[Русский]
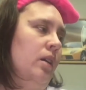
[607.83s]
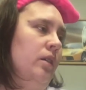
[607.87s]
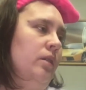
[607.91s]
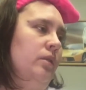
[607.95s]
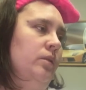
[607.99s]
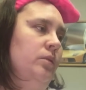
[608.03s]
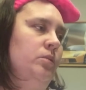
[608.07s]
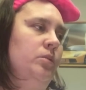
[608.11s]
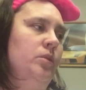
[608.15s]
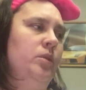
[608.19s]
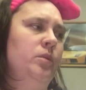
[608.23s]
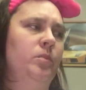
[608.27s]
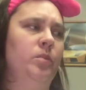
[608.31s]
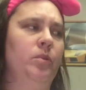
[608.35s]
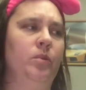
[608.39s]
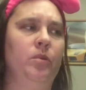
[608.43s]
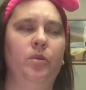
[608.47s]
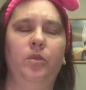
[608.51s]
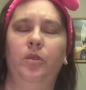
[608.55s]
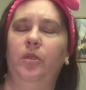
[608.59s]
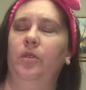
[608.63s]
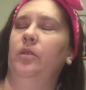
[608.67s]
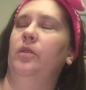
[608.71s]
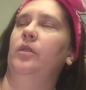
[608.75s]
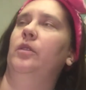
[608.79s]
Ну и
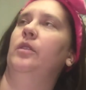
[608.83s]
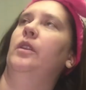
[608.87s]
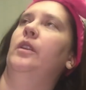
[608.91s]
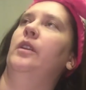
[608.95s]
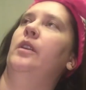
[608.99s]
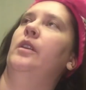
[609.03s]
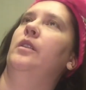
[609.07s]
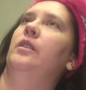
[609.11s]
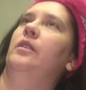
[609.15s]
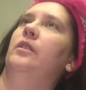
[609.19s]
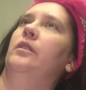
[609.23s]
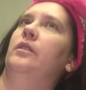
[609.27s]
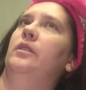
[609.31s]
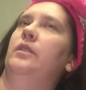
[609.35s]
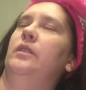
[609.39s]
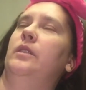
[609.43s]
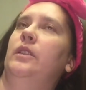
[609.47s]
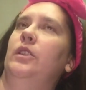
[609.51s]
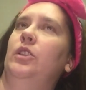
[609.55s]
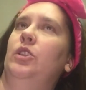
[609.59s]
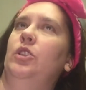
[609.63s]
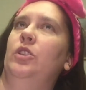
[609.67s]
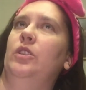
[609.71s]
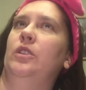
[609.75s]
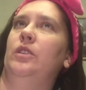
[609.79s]
просто надоело,
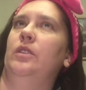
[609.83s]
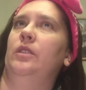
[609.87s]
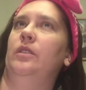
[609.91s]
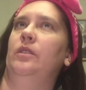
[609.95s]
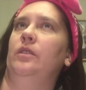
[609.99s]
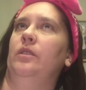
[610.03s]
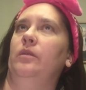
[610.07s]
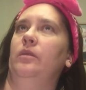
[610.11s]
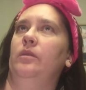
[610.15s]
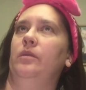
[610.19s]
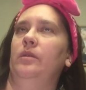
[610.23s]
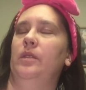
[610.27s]
если честно.